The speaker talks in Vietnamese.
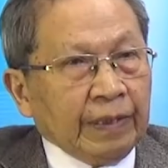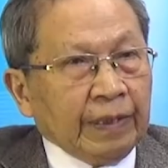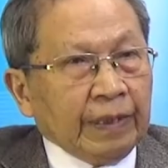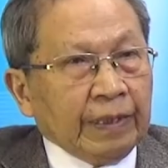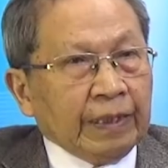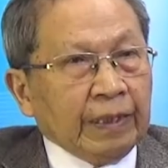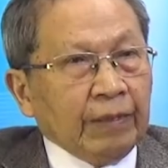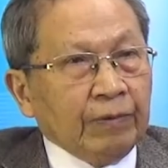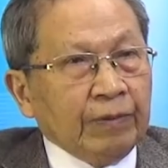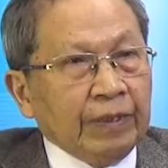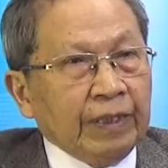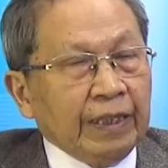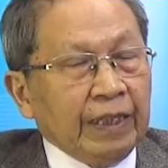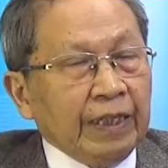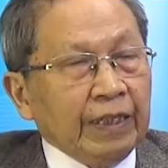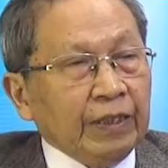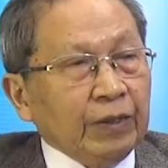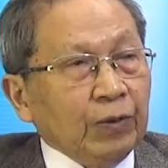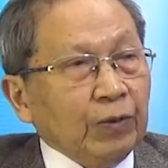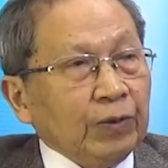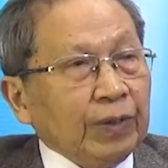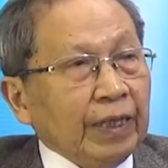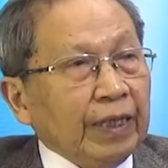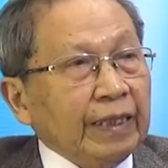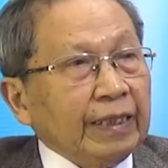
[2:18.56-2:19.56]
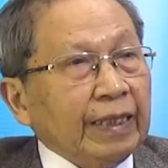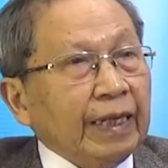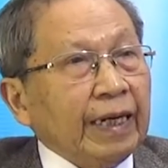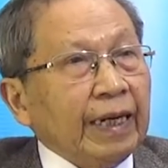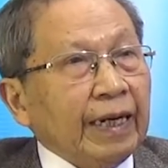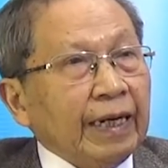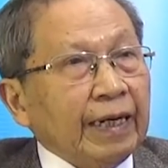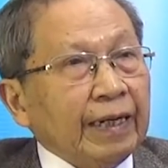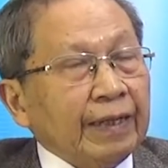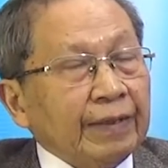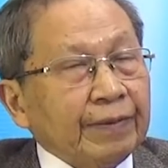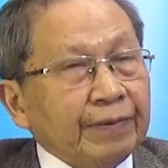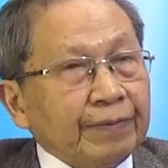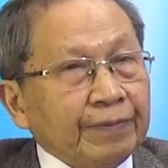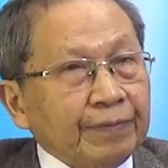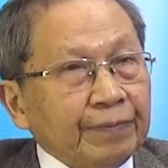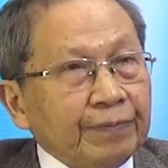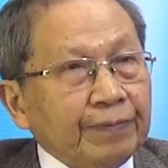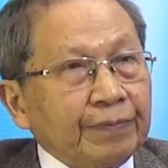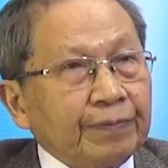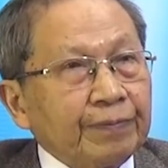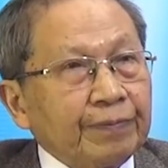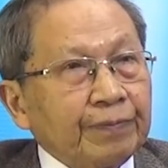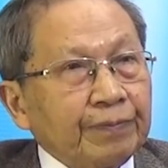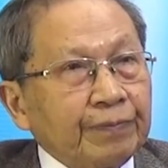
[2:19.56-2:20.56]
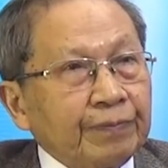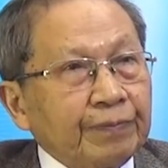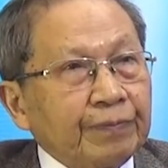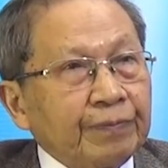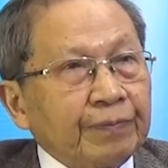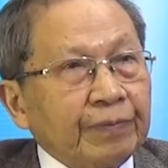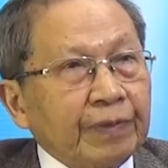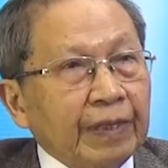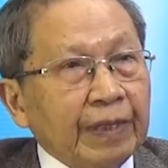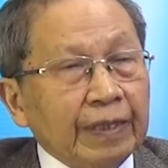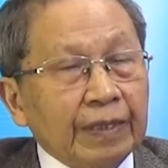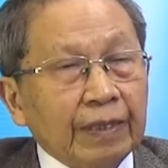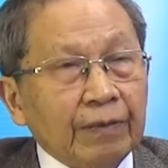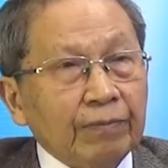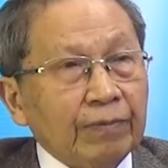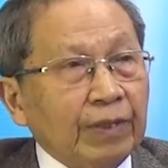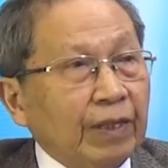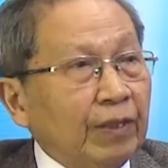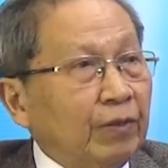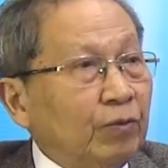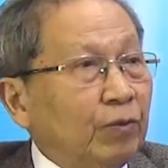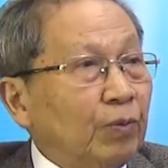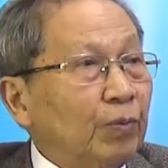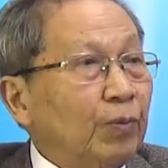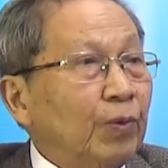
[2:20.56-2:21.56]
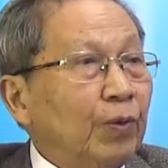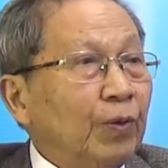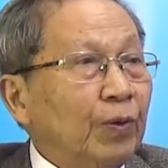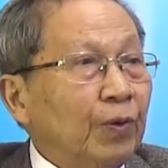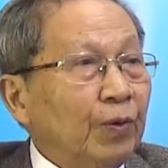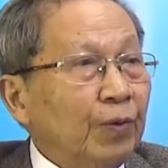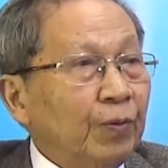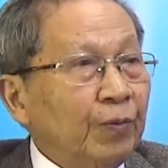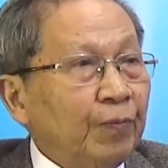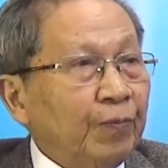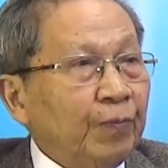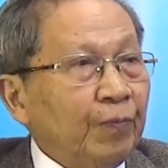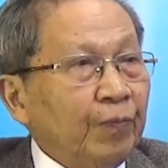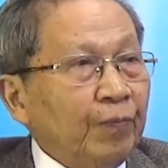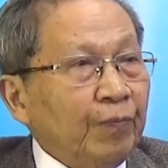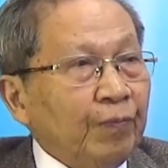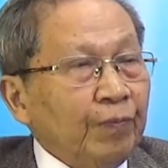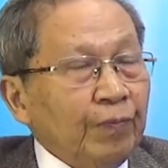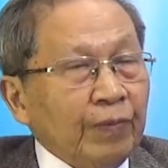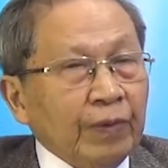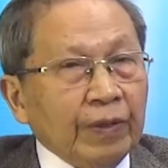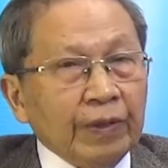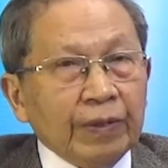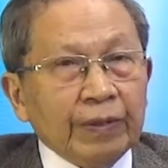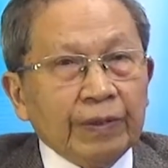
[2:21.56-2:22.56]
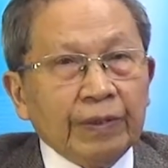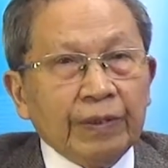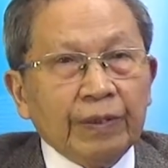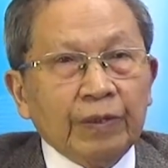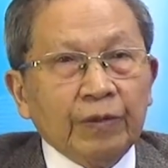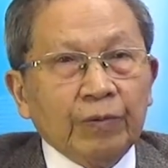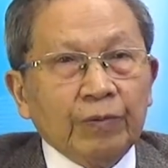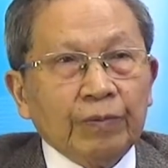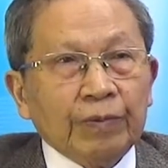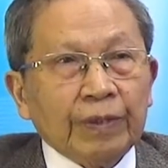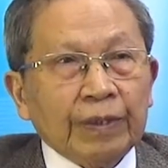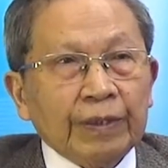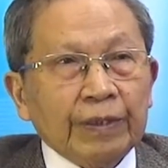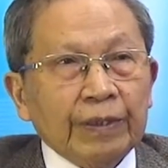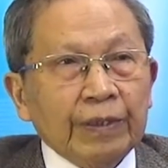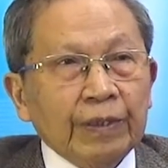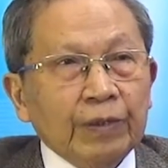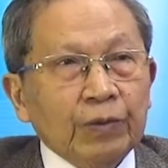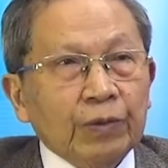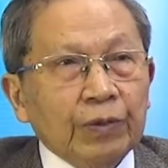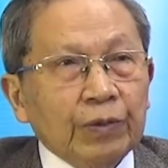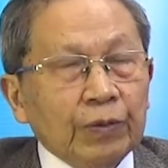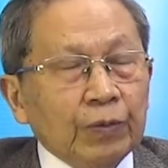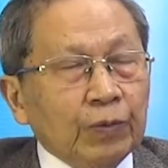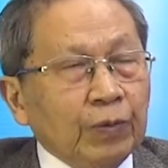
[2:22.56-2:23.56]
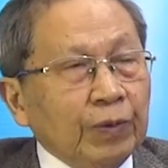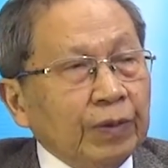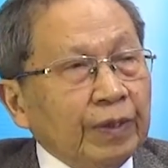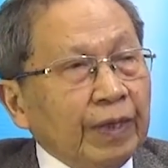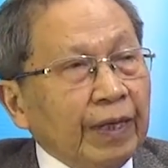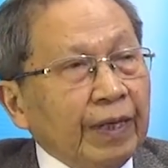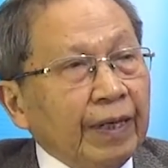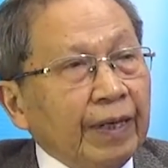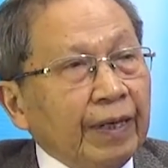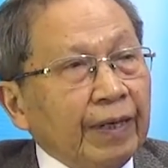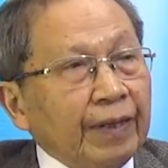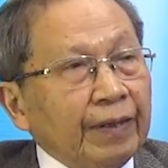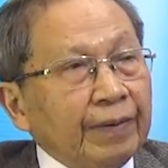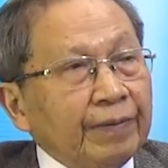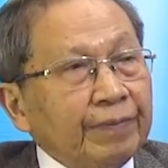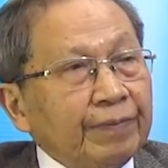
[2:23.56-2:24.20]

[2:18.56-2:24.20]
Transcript: Sau khi Liên Xô tan rã, hệ thống xã hội sụp đổ, thì đúng là dư luận quốc tế,